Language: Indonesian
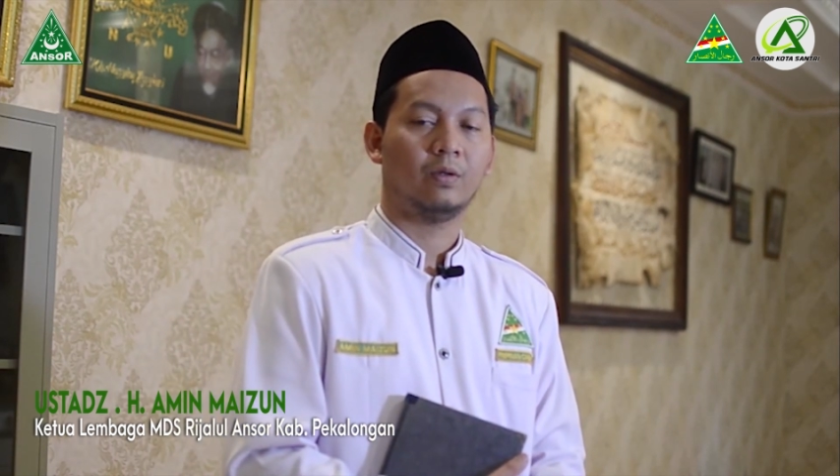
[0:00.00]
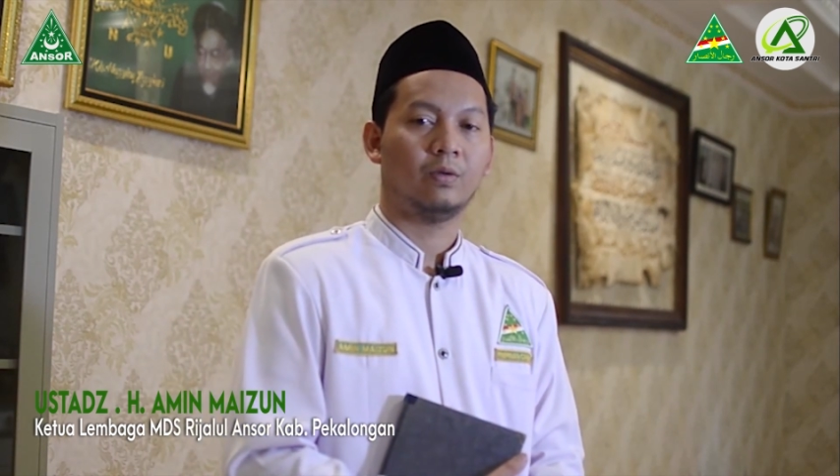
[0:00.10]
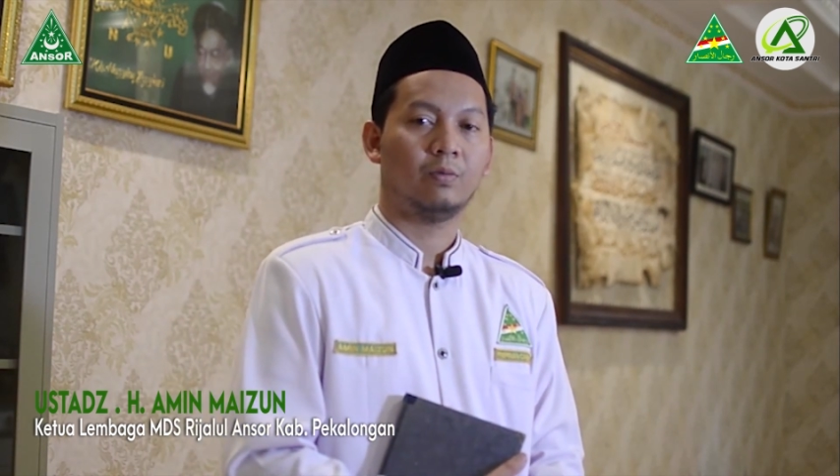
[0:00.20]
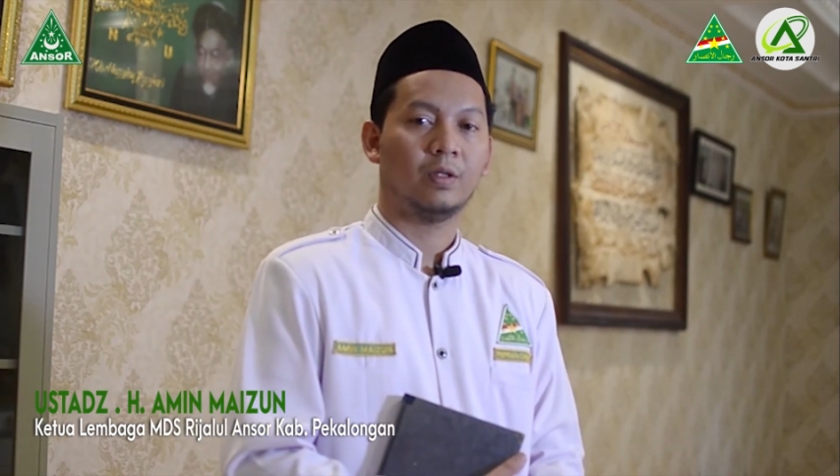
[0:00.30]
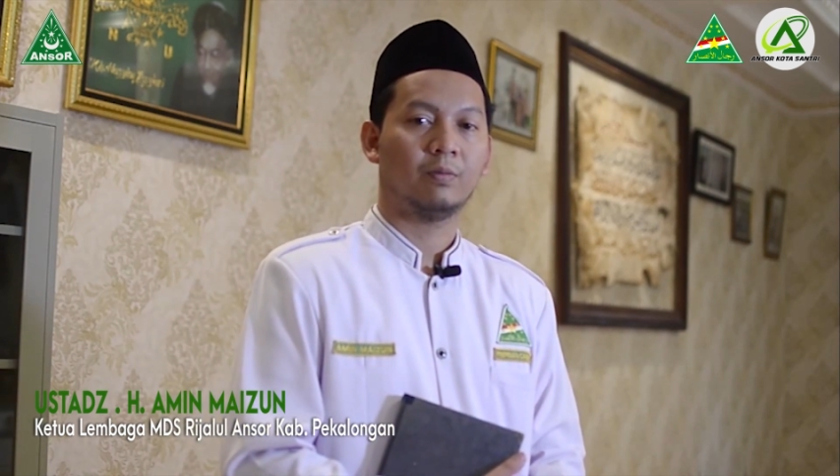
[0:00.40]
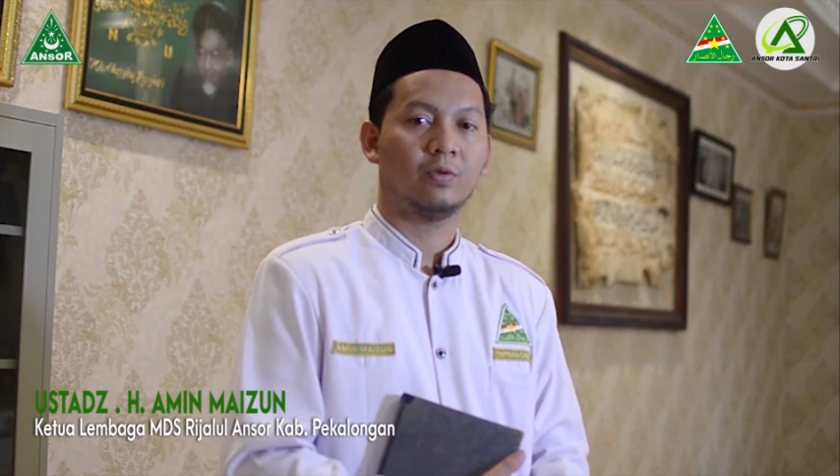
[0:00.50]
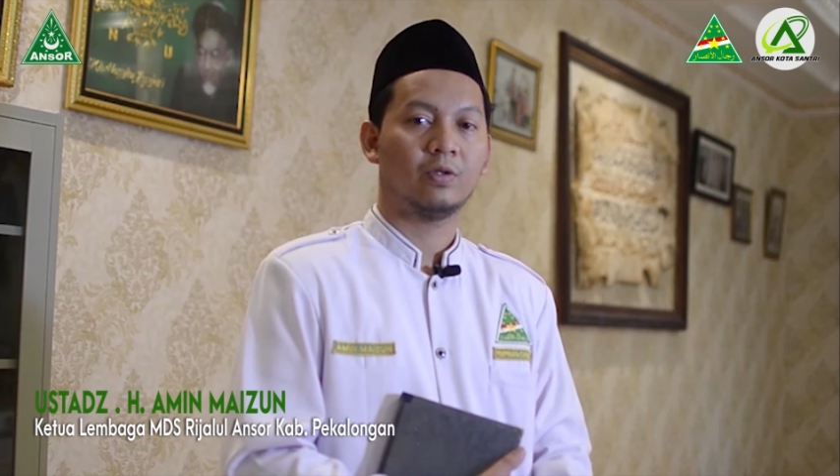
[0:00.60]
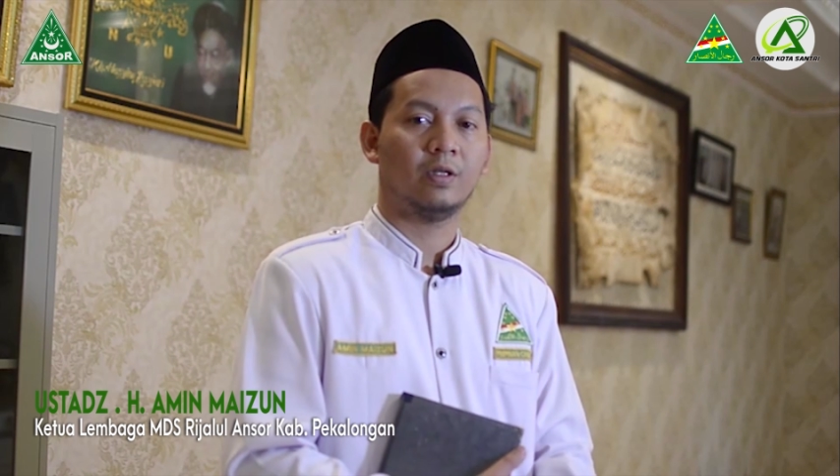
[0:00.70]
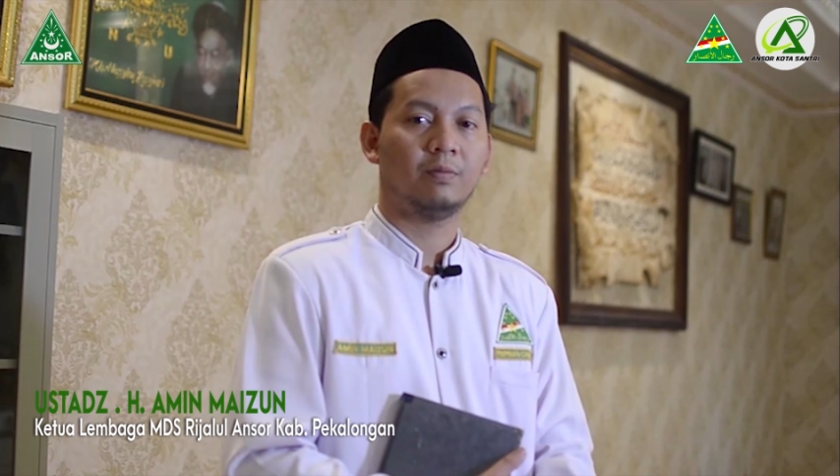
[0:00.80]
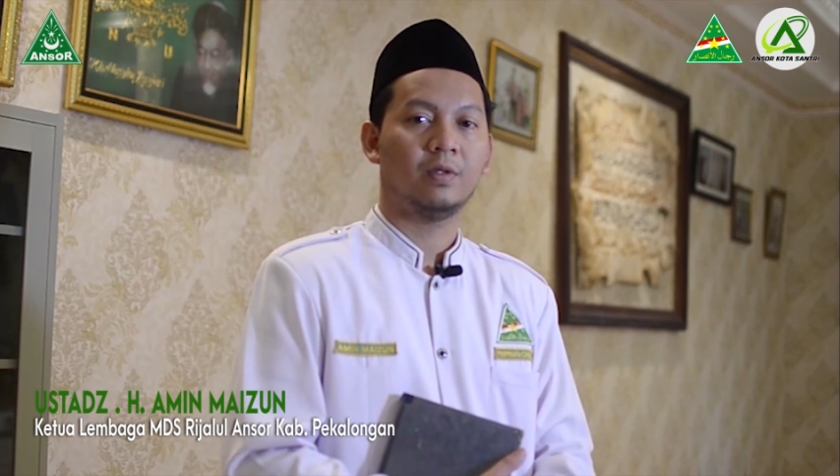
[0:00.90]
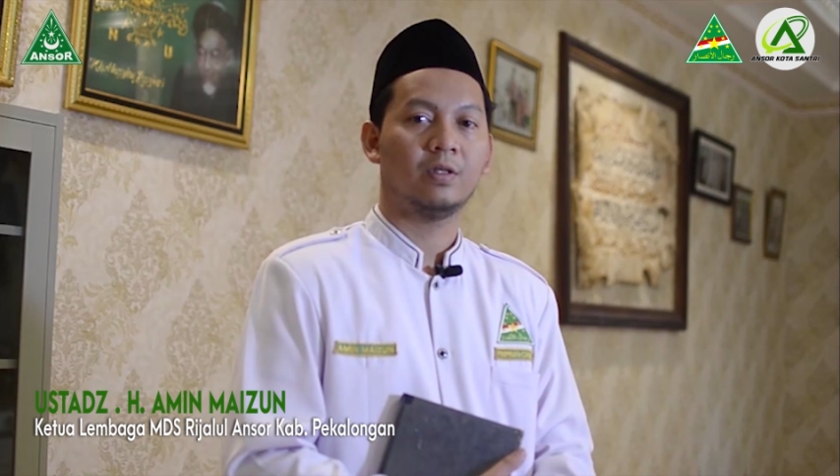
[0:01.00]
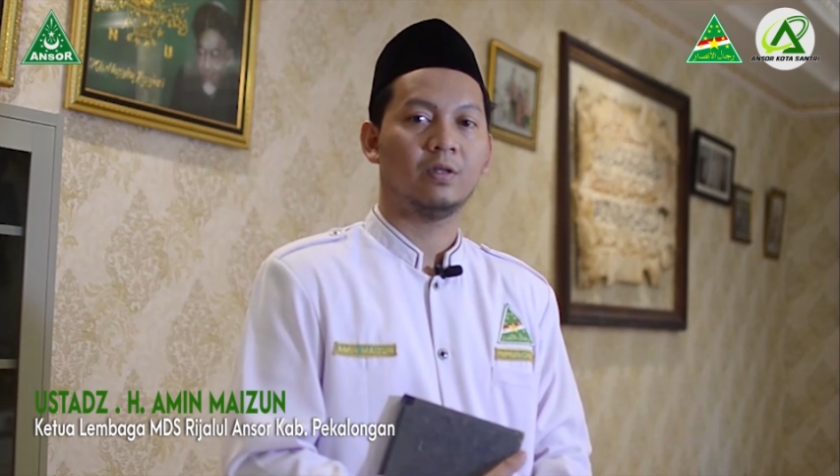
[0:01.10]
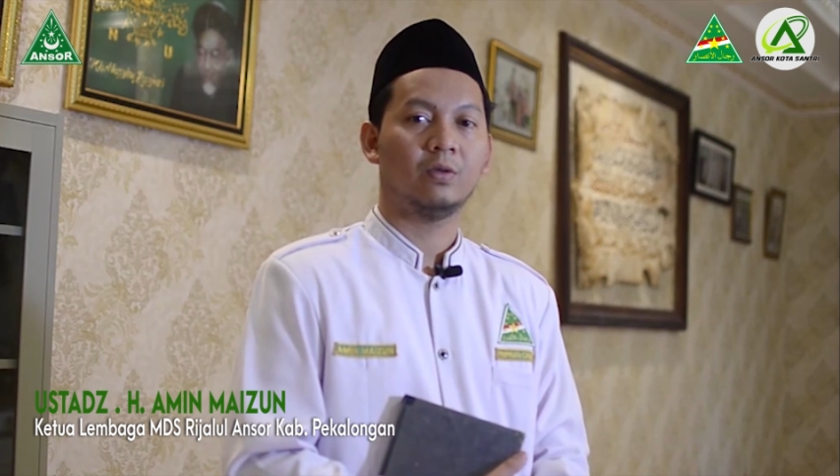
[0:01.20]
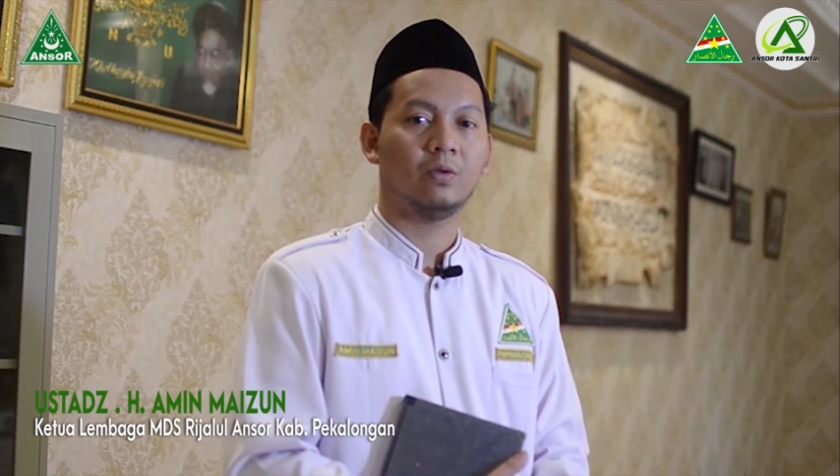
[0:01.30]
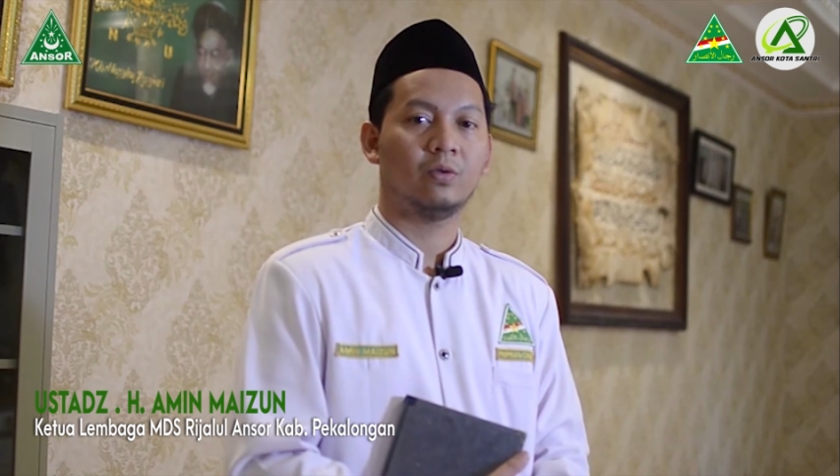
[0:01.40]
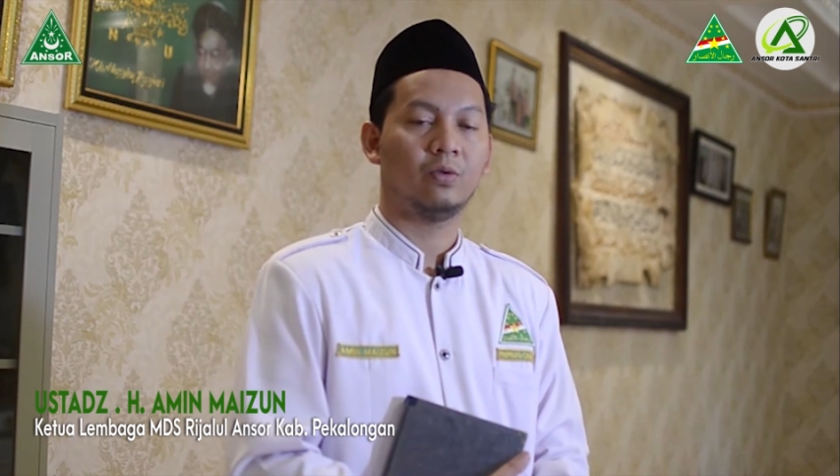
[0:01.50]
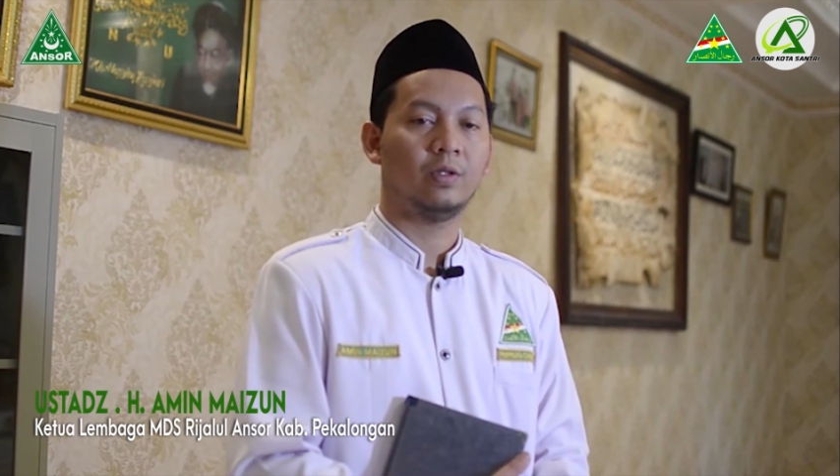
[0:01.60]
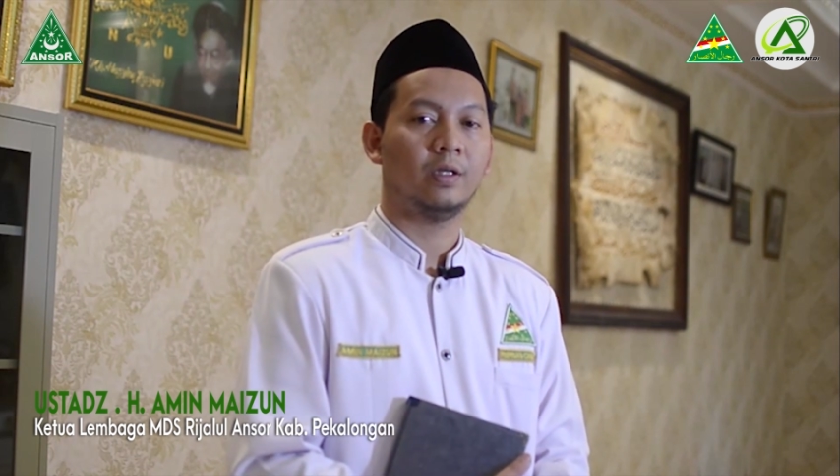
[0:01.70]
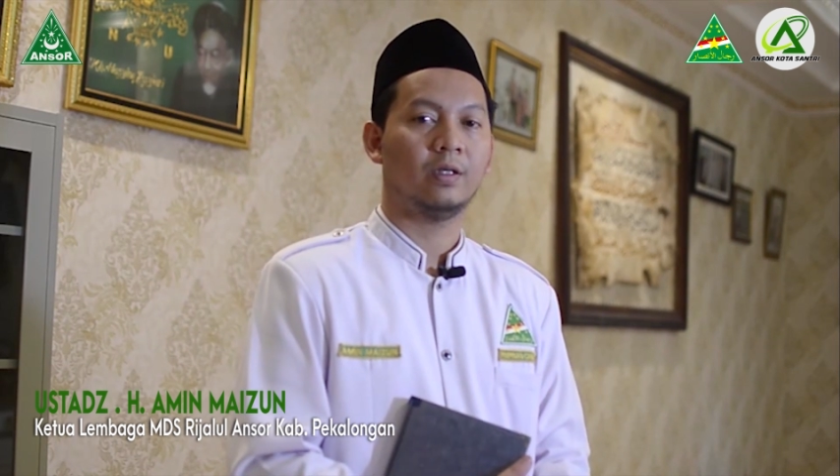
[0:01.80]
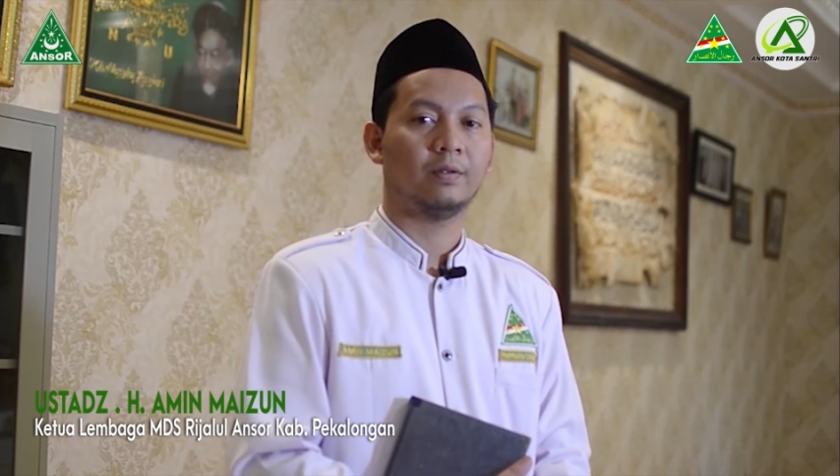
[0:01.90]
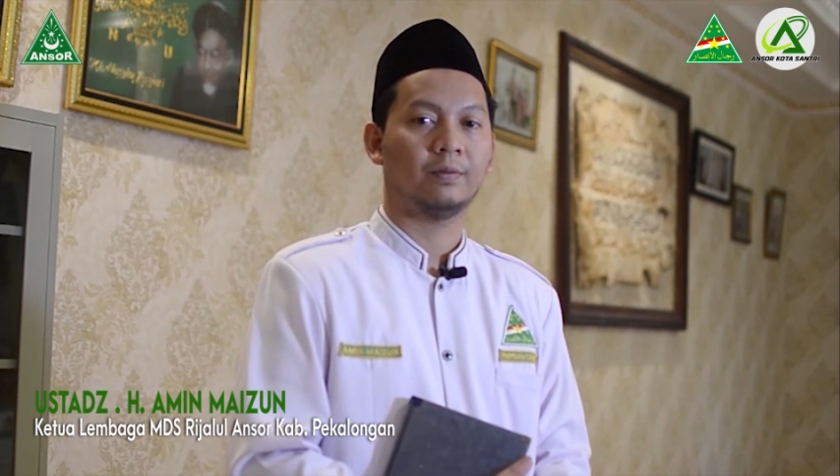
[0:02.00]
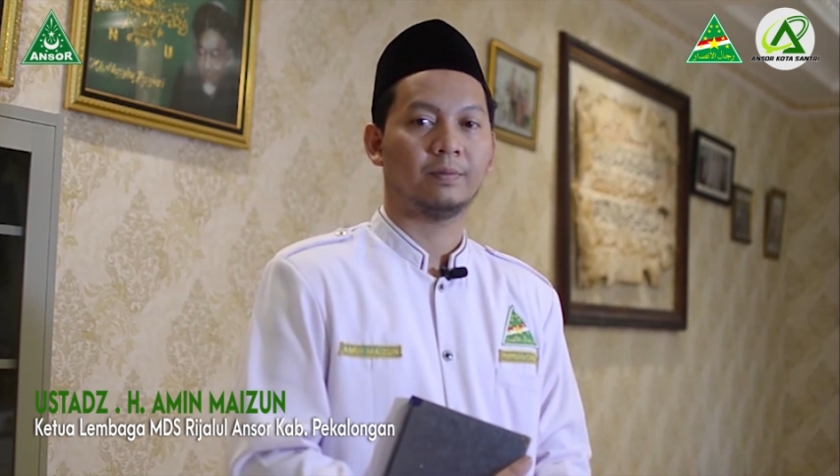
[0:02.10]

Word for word: umat muslim di seluruh dunia